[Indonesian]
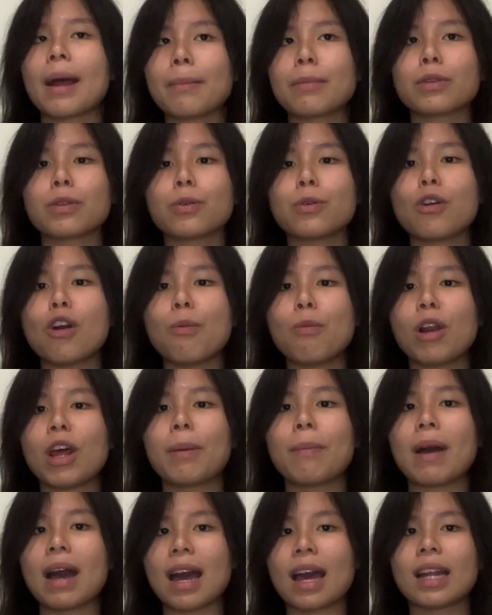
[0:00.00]
itu gue boleh
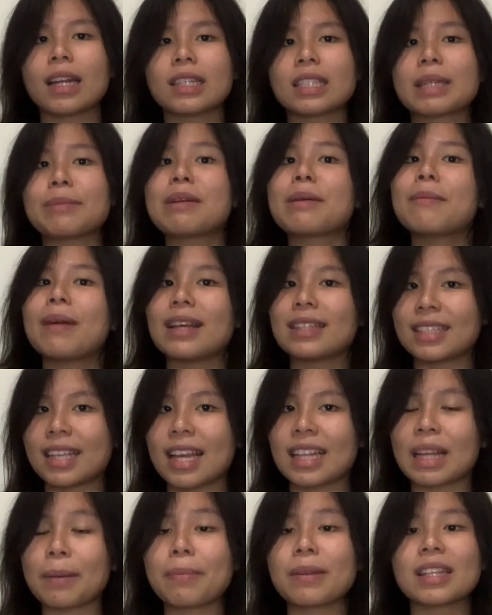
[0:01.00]
makan sebebasnya
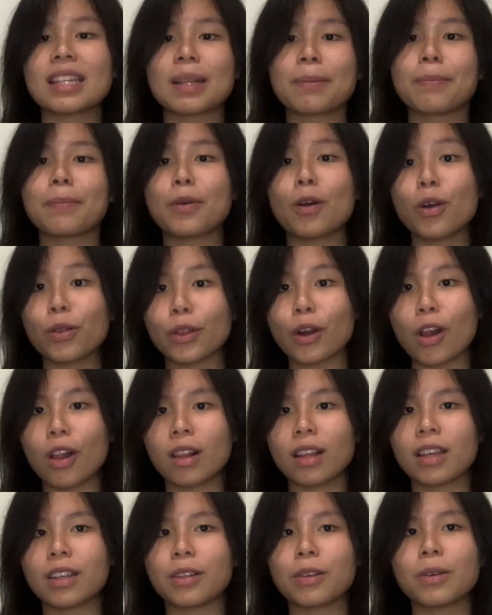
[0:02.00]
tapi tetap
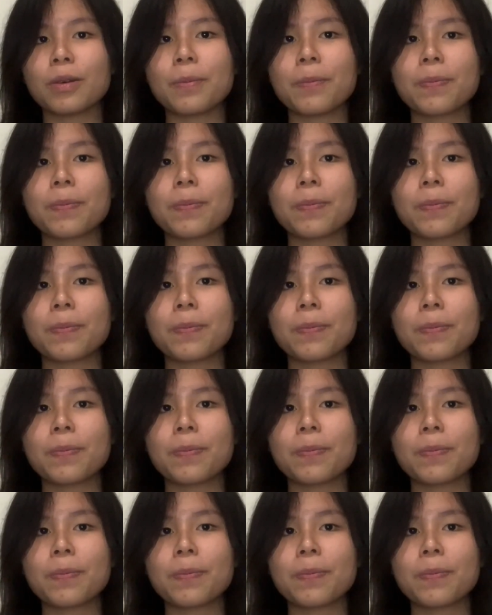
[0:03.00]
kontrol gitu